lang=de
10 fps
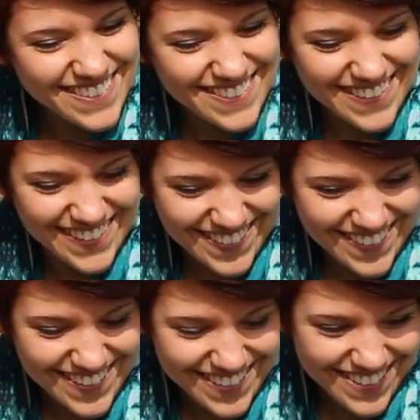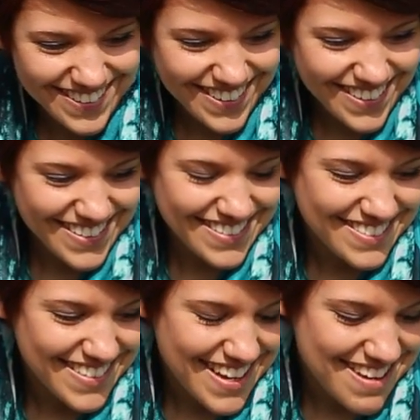oh Gott,
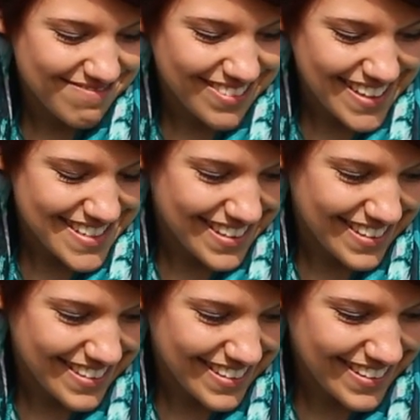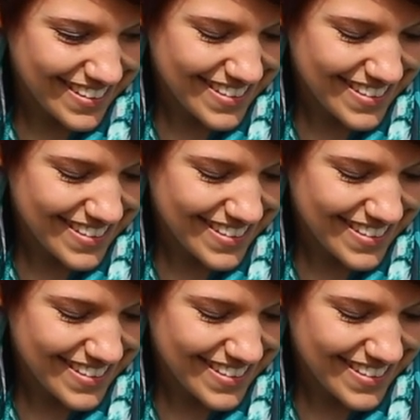weiß ich nicht.